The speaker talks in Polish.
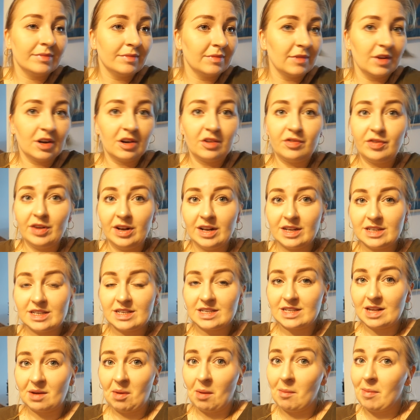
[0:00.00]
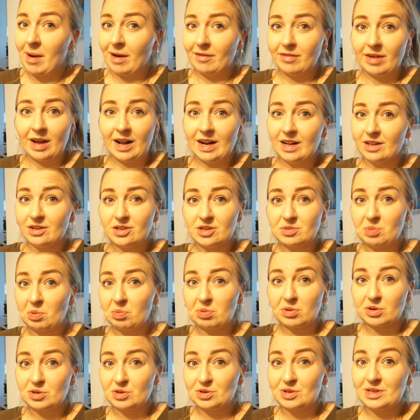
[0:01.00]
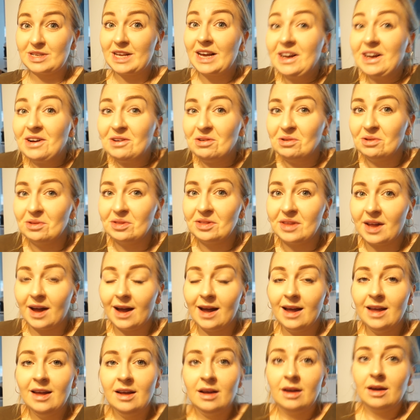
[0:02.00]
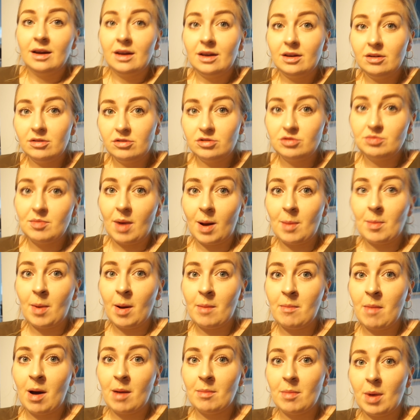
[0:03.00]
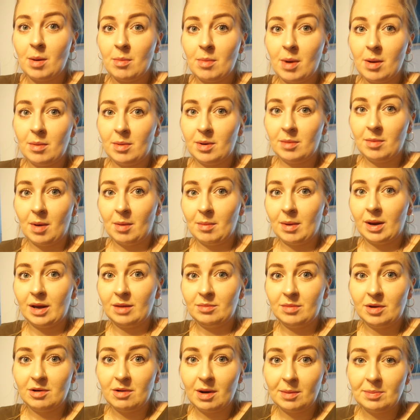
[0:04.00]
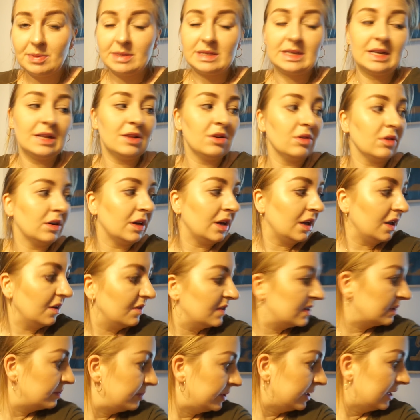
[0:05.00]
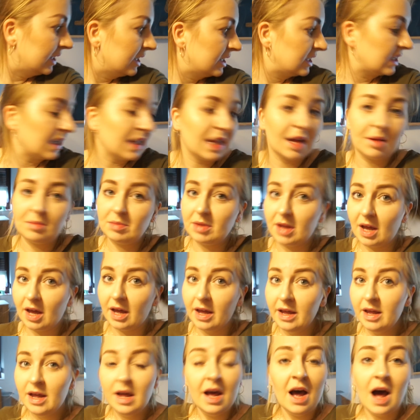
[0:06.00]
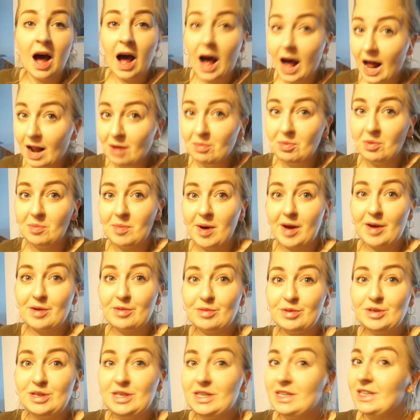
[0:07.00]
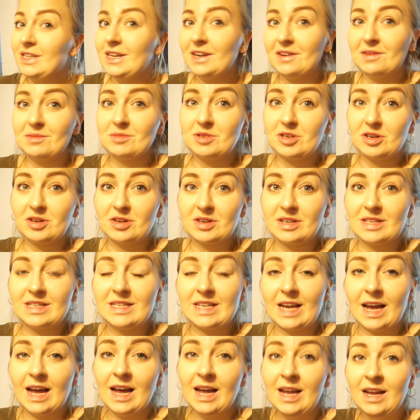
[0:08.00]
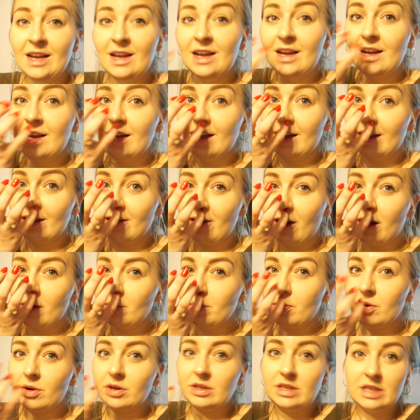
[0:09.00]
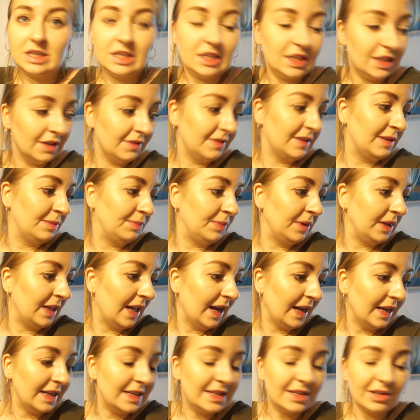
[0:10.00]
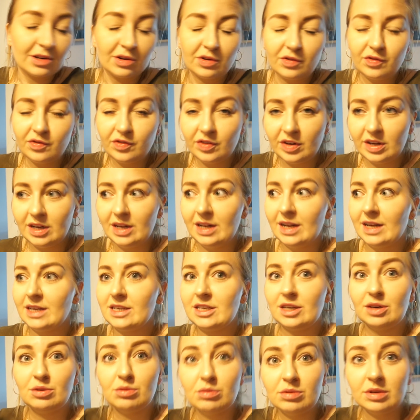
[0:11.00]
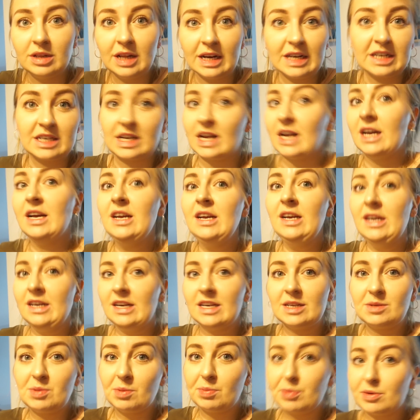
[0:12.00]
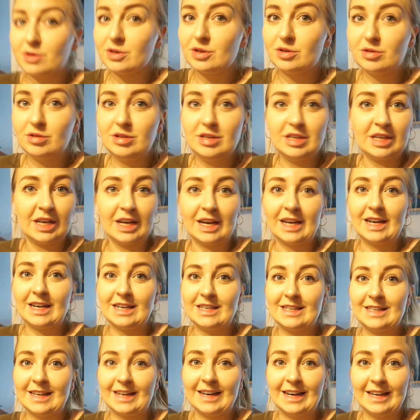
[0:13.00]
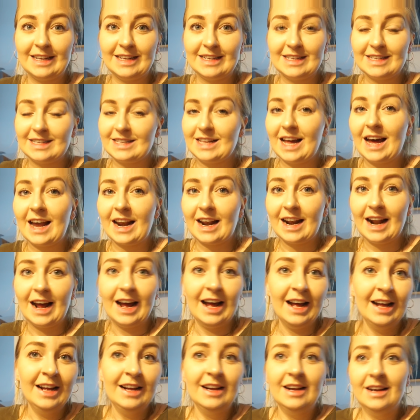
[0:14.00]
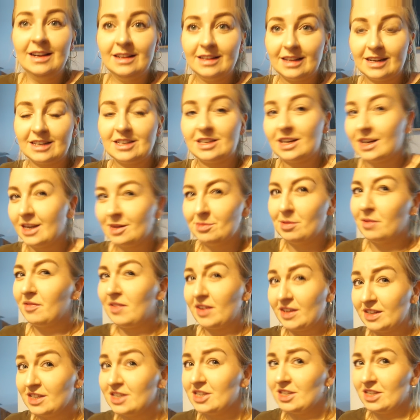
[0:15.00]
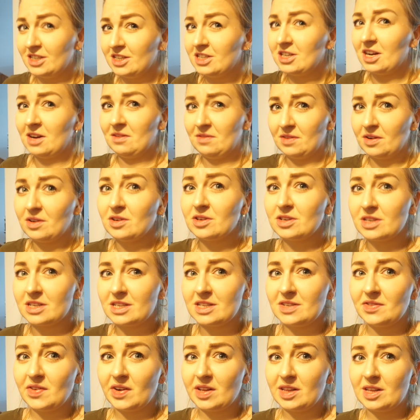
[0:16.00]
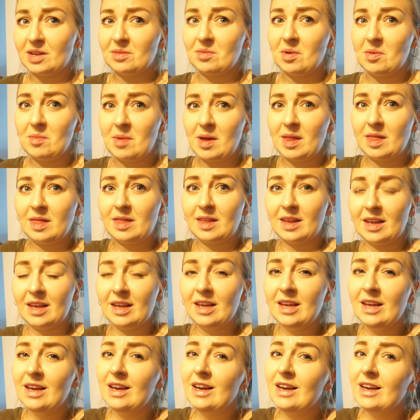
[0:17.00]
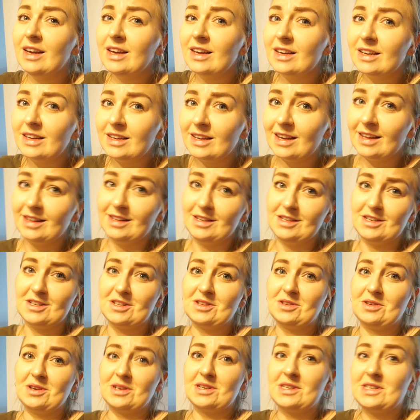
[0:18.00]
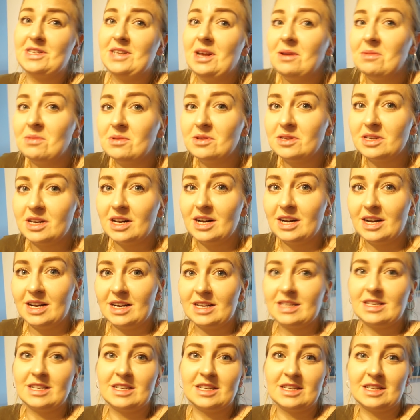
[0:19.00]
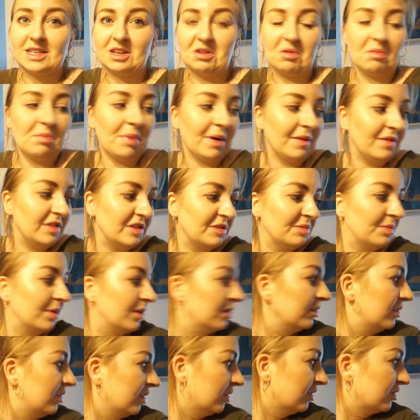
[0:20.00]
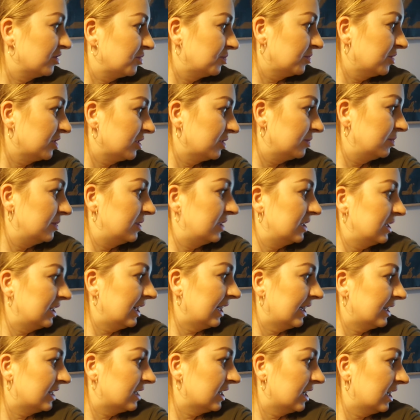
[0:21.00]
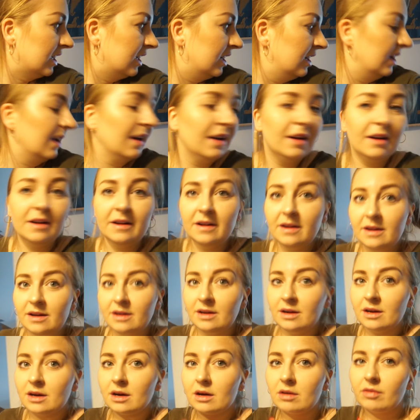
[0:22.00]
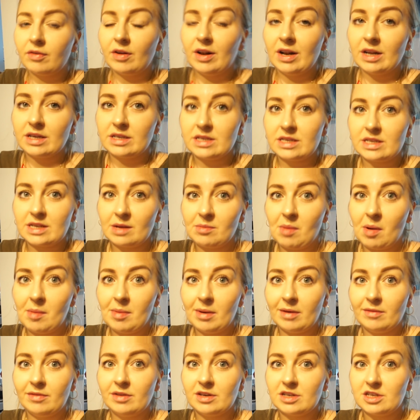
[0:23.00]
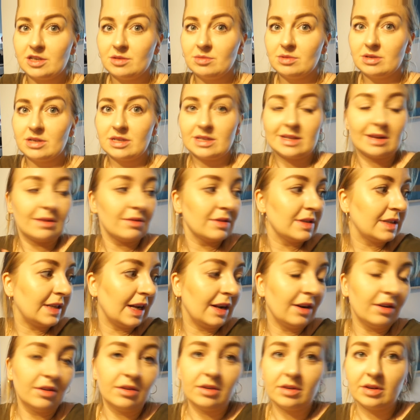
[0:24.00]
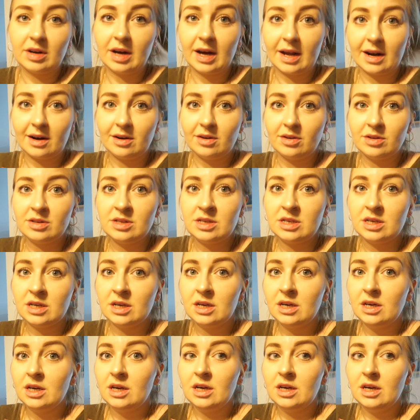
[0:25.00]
no chwilę się sama bawię, ale to jest po prostu sekunda i już mama, mama, mama, mama i mnie łapie za nogi i wspina się na mnie albo marudzi, nie wiem czego chce, no albo gdzieś się wspina i co chwilę się uderza. To jest po prostu dzisiaj jakaś taka niezdarna, także chyba faktycznie trzeba wykorzystywać te momenty, kiedy dziecko jest samodzielne i chce się samo bawić, bo jutro już może być inaczej. Chwilę się sama bawię, jeszcze mi zostało salon ogarnąć